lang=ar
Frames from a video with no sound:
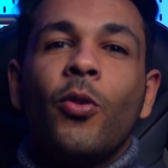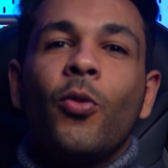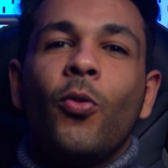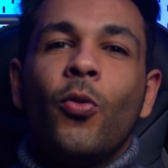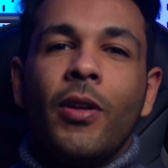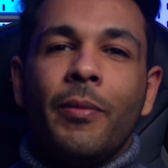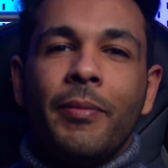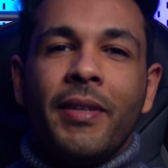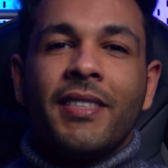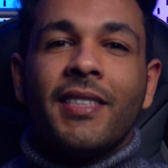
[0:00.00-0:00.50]

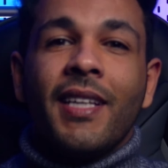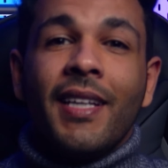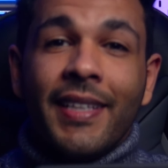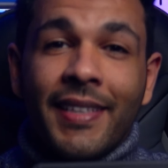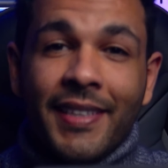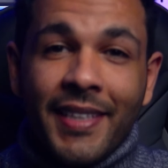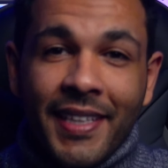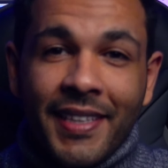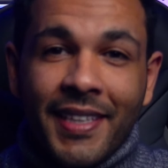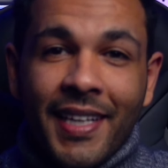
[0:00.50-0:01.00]
والميزة
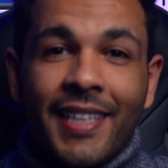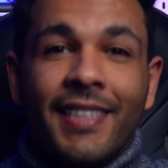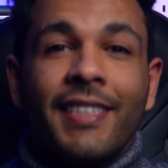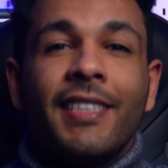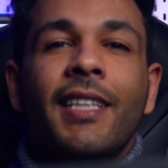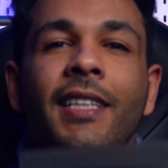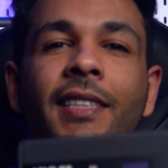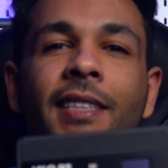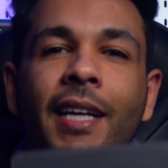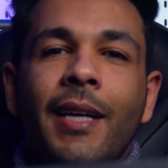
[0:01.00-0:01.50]
الجديدة
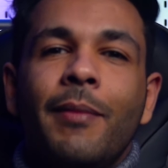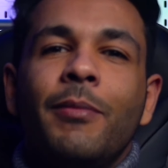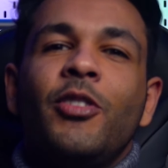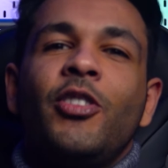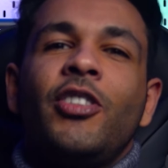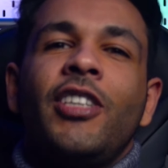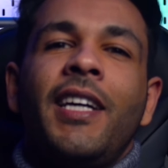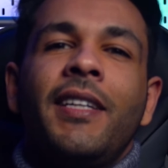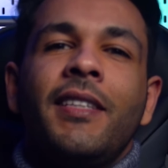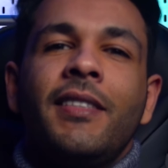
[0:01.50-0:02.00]
تدعم
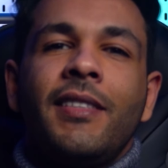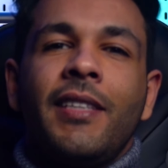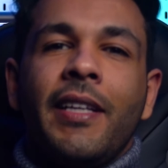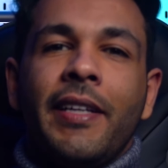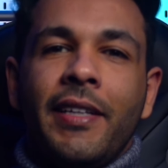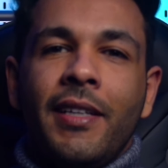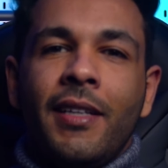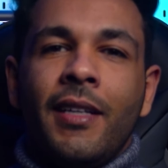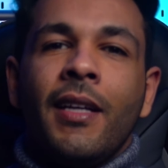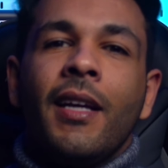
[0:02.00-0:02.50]
الشحن
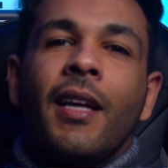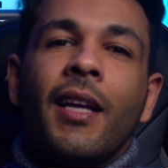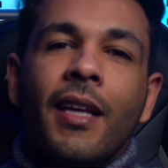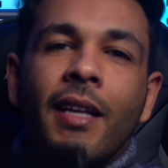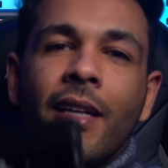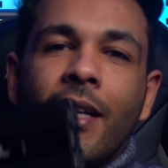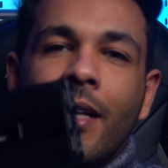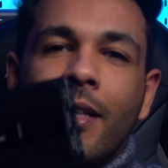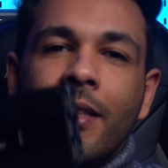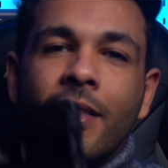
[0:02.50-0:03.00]
السريع
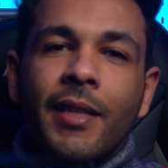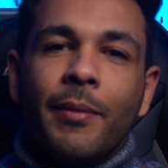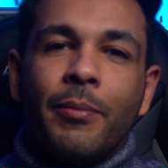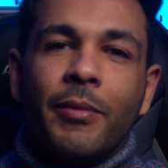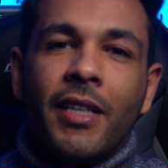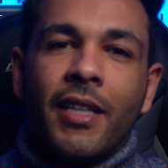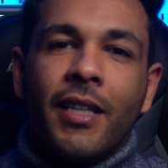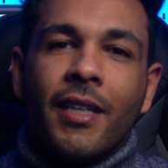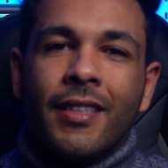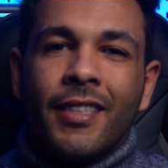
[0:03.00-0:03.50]
يعني
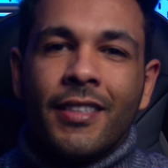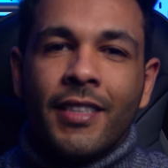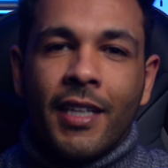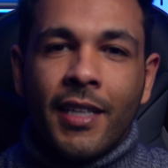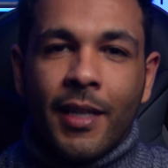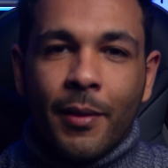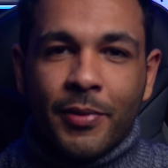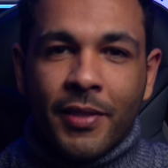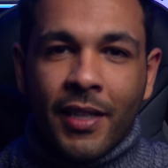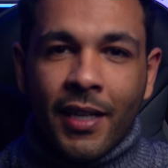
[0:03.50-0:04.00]
يمديك
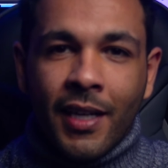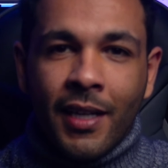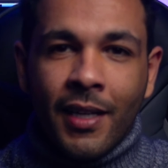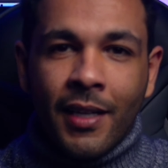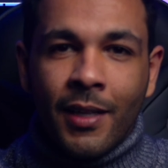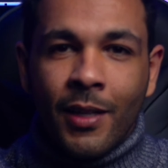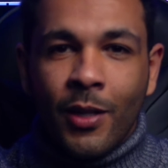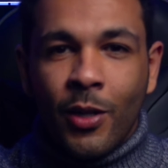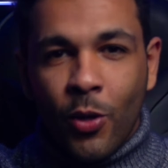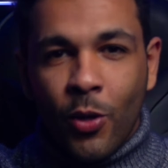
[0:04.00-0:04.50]
تشحنها بسرعة